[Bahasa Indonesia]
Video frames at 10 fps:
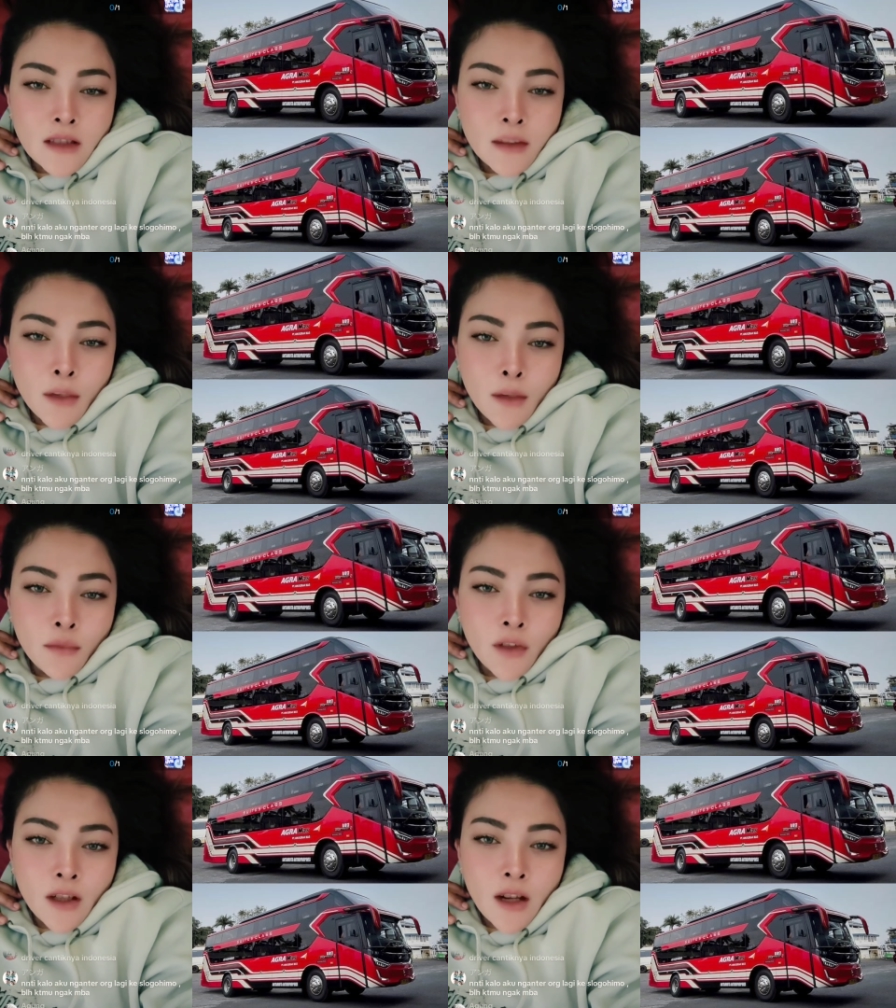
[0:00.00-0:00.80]
Asam
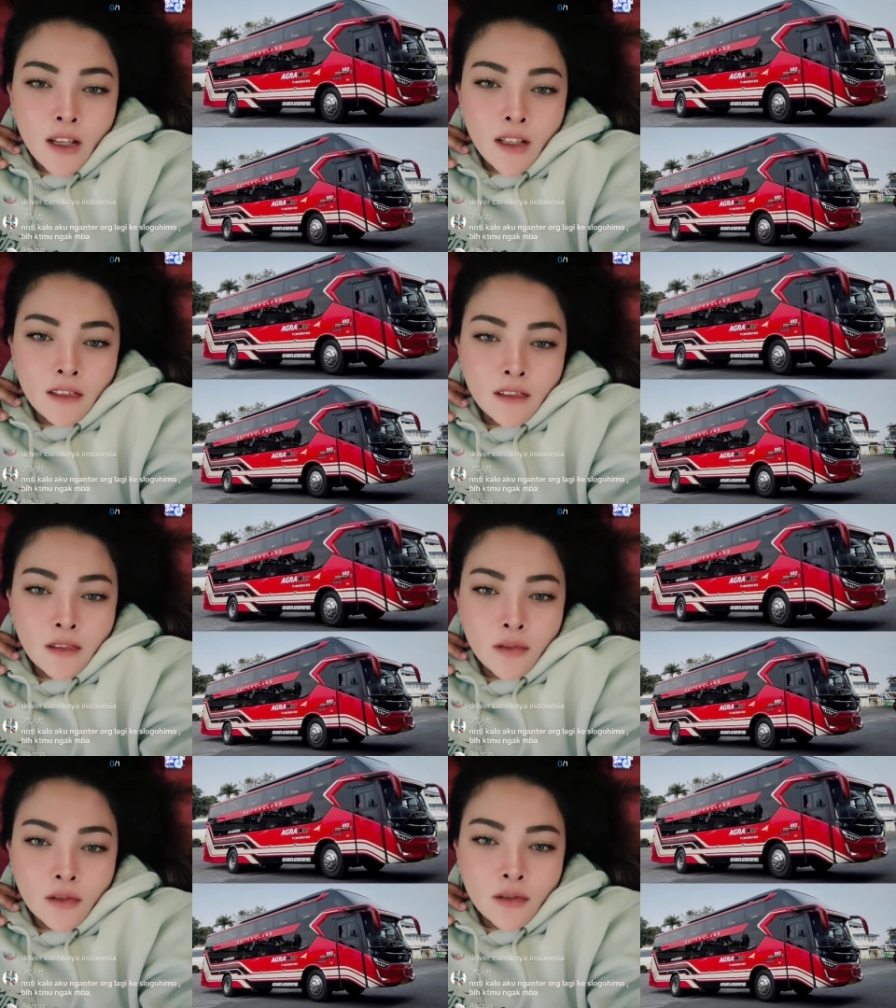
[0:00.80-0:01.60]
lambungnya naik
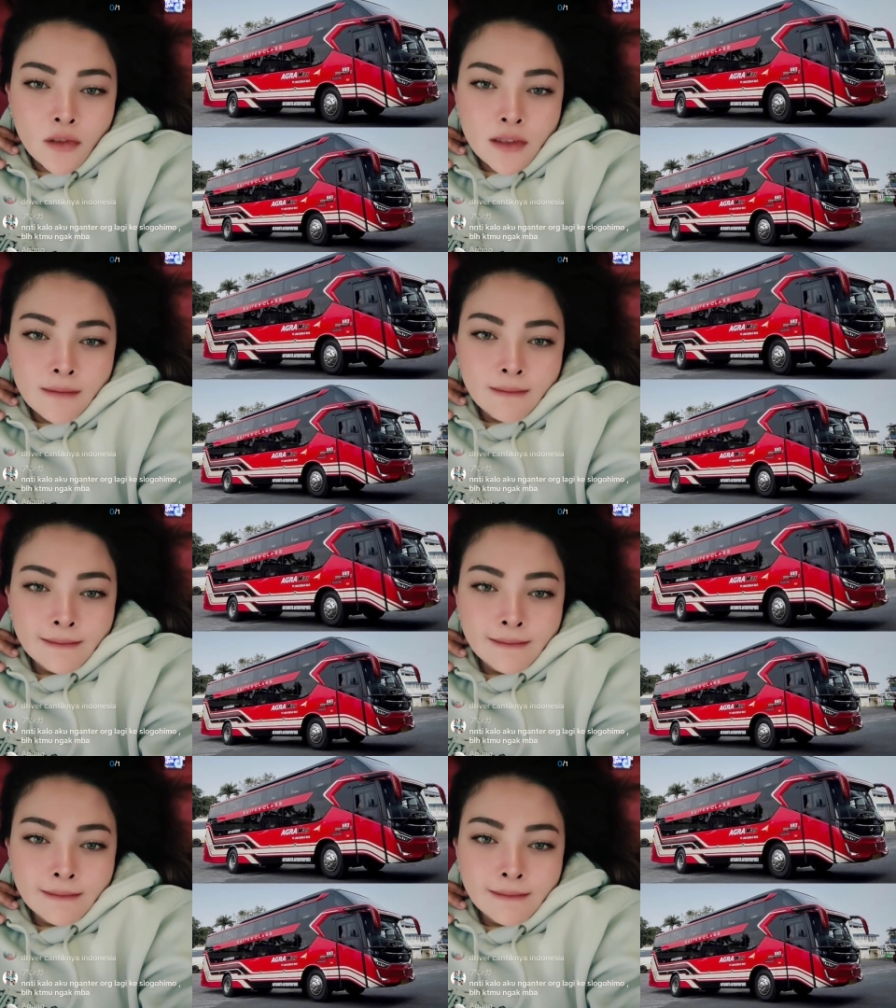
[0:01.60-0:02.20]
terus.